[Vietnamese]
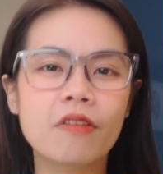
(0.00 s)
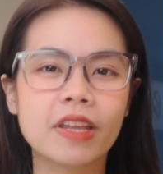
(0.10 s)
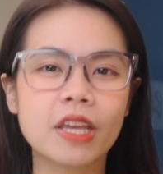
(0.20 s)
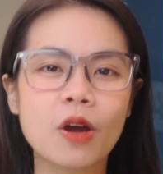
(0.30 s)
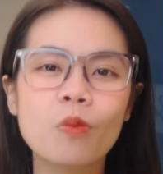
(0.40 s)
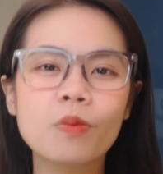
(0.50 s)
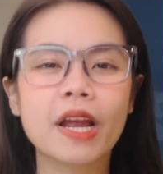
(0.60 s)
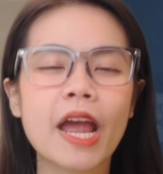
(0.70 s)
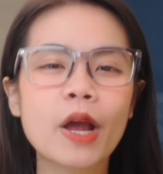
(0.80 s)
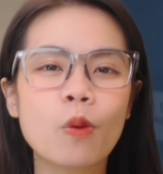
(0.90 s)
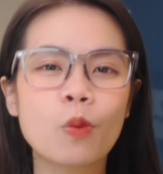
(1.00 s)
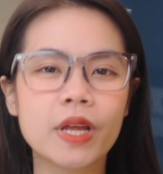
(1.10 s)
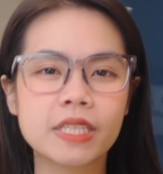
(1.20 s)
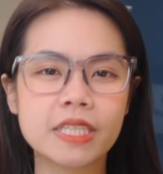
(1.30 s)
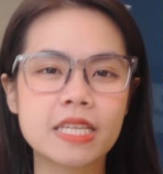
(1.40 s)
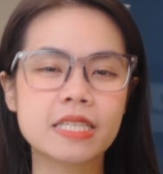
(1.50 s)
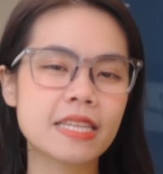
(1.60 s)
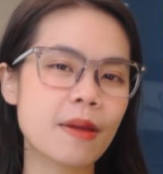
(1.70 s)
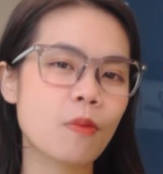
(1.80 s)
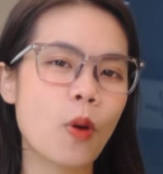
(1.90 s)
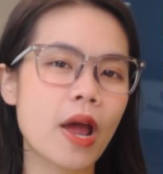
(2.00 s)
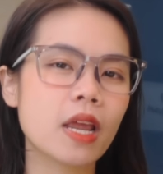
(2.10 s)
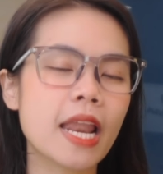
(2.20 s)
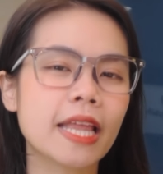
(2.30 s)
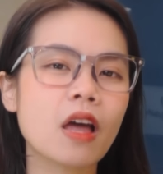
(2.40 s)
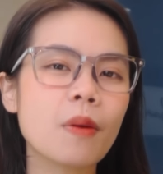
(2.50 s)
Vậy thì hôm nay hãy cùng Huyền nhìn xem qua đó là